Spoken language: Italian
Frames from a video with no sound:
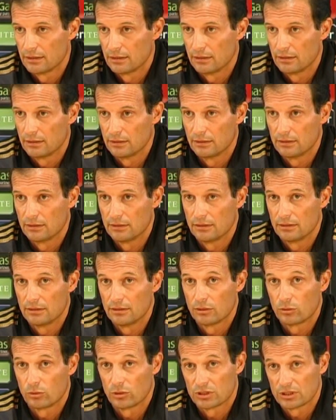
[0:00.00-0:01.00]

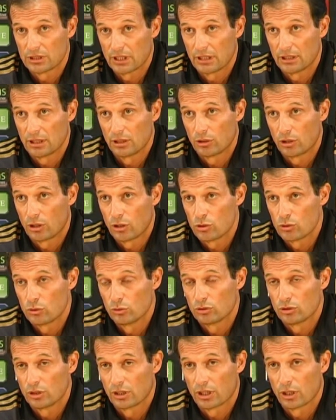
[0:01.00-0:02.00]
Eh, quest'anno hanno
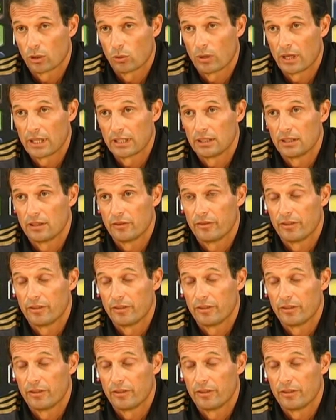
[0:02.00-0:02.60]
raggiunto anche i quarti